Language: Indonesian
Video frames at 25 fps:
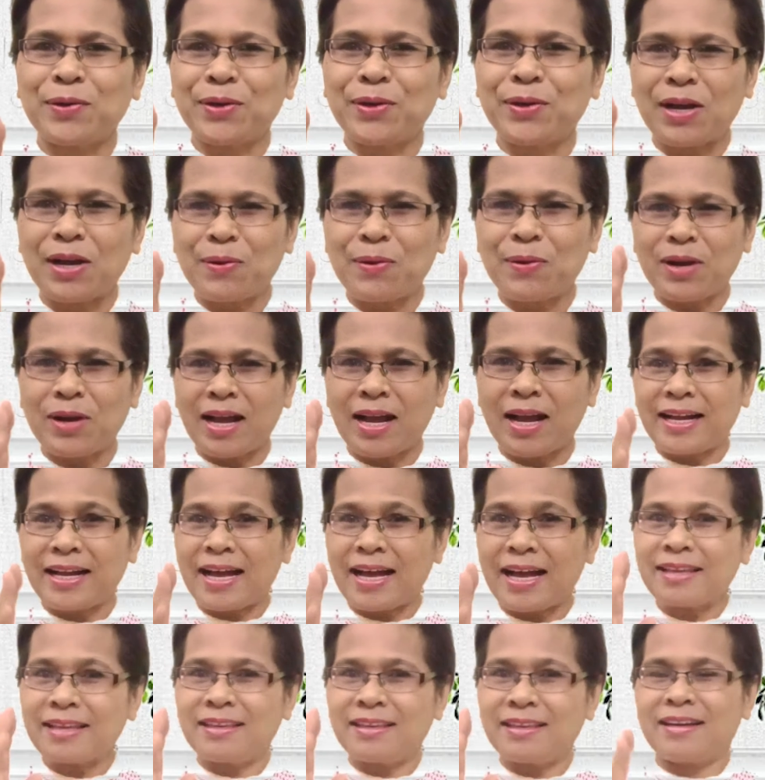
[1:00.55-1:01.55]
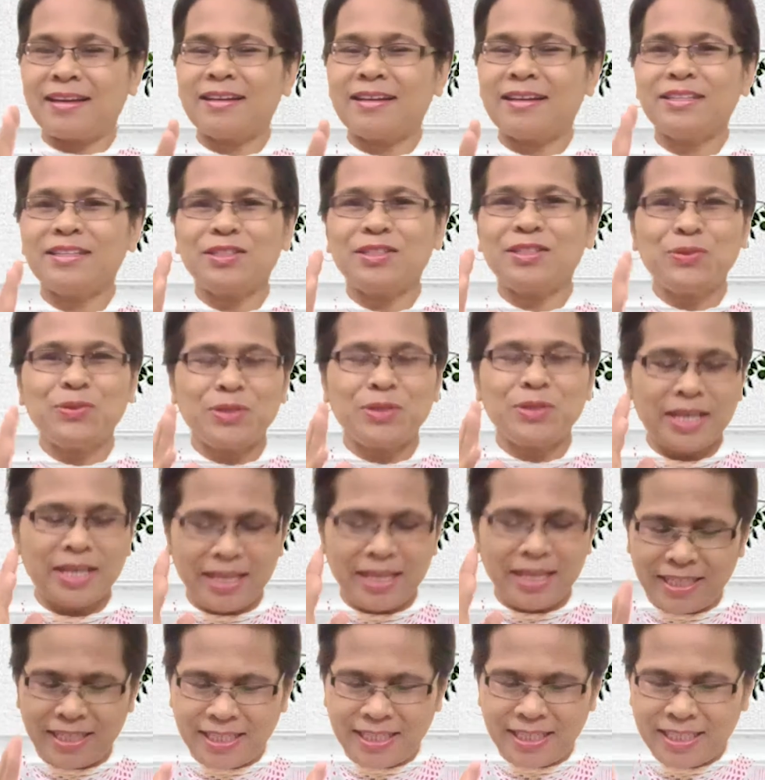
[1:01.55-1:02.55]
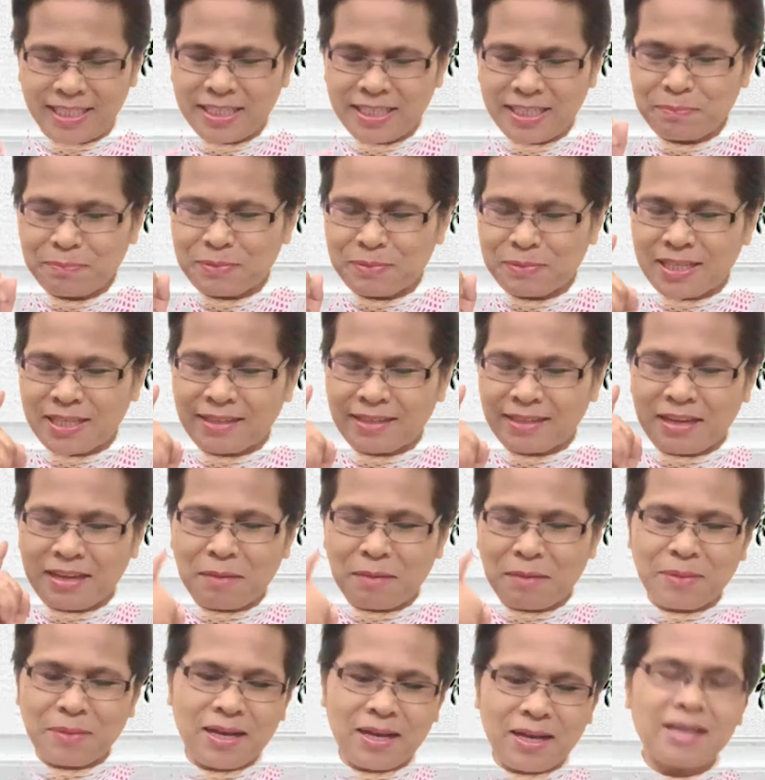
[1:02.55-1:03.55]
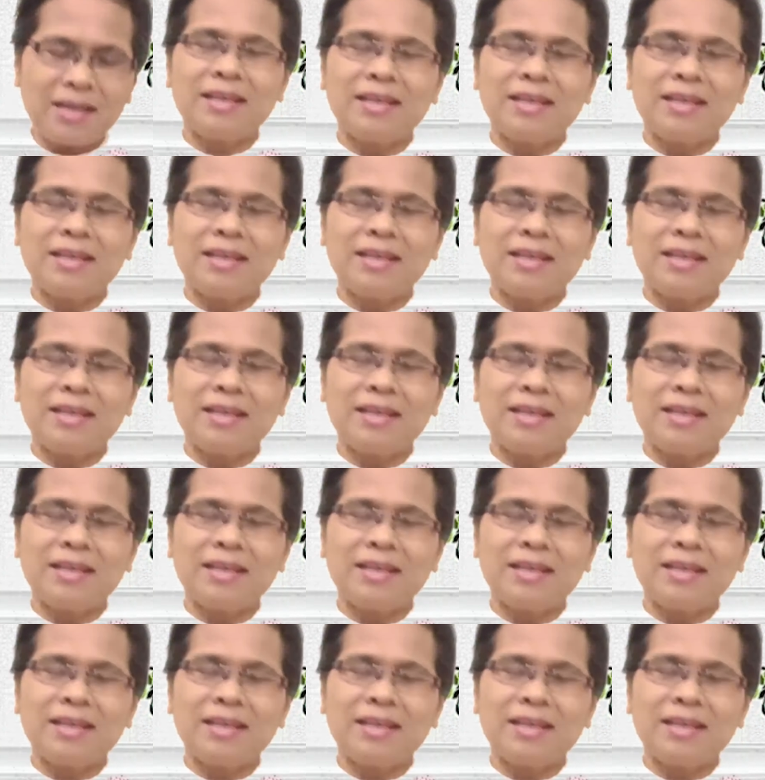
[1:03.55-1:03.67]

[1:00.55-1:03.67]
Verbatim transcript: orang-orang kaya di dunia ini. Pesannya apa?